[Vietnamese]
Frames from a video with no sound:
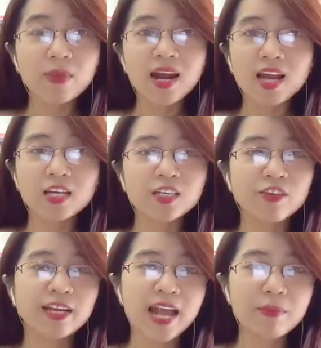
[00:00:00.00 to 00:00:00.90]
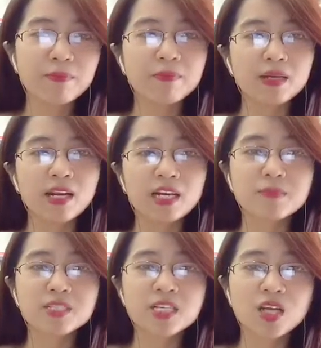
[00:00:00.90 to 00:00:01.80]
Mình là người Việt Nam, mình đang
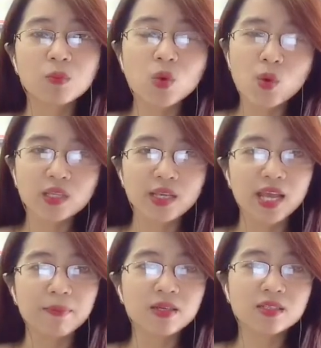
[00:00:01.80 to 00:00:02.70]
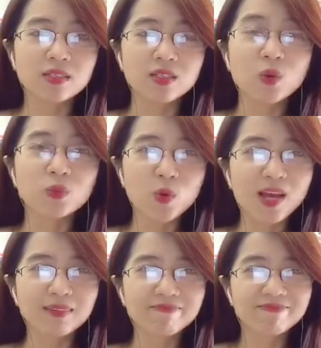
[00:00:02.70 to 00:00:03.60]
nằm trên đống thuốc thì hãy biết sử dụng
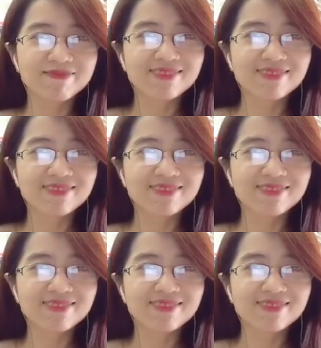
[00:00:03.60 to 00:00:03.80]
thuốc ạ. À.